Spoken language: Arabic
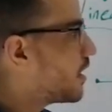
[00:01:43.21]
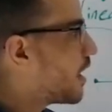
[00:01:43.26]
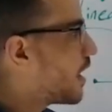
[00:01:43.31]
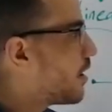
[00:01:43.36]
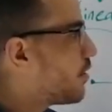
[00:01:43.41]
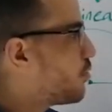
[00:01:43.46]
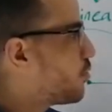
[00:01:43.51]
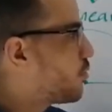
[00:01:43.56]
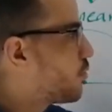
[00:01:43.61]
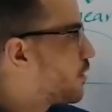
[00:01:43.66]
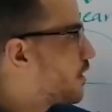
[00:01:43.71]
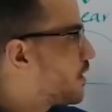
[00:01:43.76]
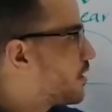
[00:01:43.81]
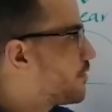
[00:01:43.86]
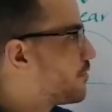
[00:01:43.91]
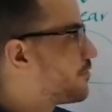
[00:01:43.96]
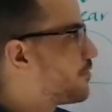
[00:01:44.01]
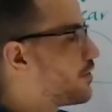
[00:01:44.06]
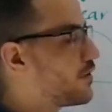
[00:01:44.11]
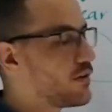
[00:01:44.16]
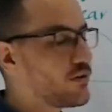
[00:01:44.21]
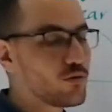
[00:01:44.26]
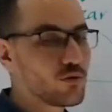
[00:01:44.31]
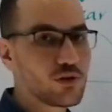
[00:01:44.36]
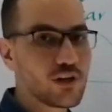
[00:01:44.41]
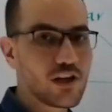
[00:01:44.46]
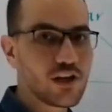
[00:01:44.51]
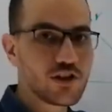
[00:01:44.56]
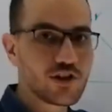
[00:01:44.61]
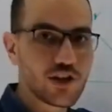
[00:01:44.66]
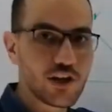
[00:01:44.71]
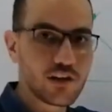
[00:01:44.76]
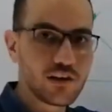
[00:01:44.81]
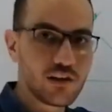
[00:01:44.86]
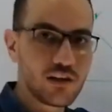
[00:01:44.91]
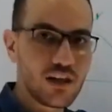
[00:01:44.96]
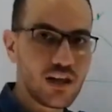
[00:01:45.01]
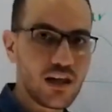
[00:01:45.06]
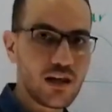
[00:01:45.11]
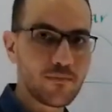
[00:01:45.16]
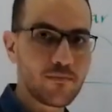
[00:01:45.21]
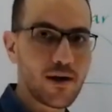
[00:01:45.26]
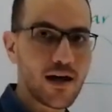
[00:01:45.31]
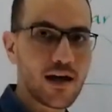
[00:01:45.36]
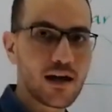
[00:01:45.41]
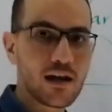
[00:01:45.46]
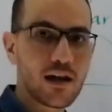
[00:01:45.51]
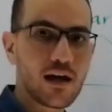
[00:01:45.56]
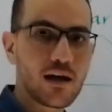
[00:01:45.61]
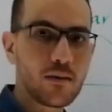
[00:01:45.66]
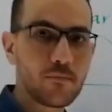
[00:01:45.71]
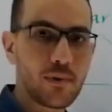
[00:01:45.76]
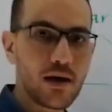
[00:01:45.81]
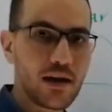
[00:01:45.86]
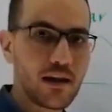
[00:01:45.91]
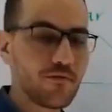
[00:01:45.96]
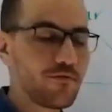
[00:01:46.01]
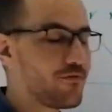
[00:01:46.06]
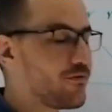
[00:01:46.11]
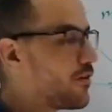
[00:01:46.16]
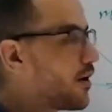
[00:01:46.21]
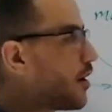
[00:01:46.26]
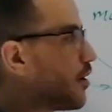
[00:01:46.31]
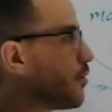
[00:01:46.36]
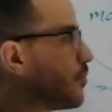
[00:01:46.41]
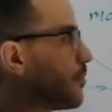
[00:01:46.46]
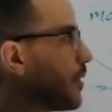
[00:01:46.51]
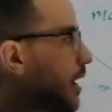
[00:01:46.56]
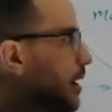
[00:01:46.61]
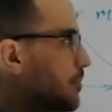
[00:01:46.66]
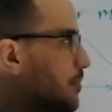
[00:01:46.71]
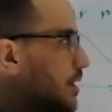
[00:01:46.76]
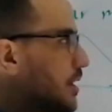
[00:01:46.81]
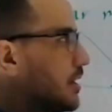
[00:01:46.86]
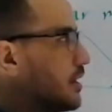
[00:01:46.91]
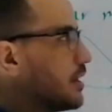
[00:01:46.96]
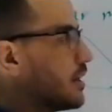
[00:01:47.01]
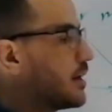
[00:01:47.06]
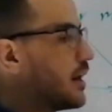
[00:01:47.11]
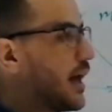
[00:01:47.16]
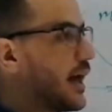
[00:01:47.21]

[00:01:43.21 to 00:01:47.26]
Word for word: او روتيشن يبقى انا بلف او بعمل